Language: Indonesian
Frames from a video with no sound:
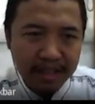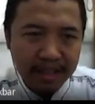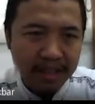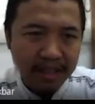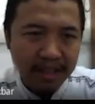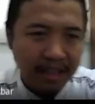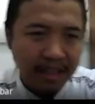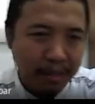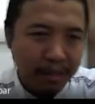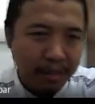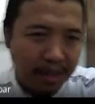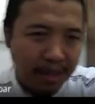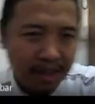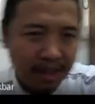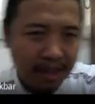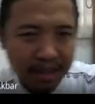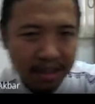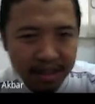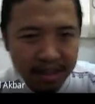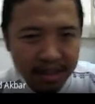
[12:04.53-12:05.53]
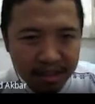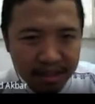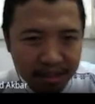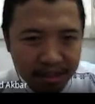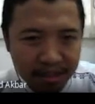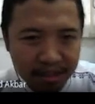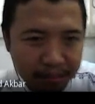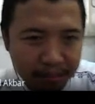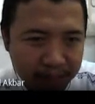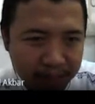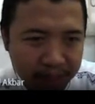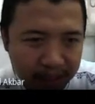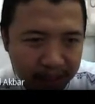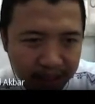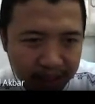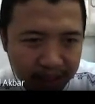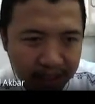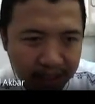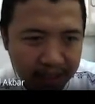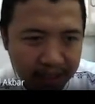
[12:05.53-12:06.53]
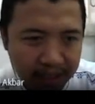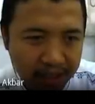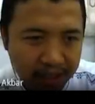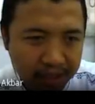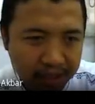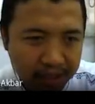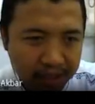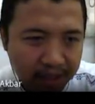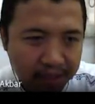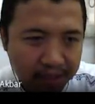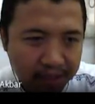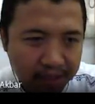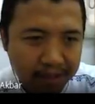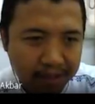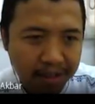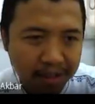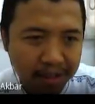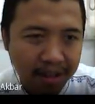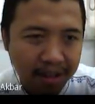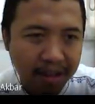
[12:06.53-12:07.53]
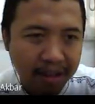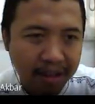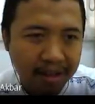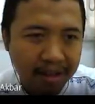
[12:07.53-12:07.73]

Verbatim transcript: 6 kan binernya 110.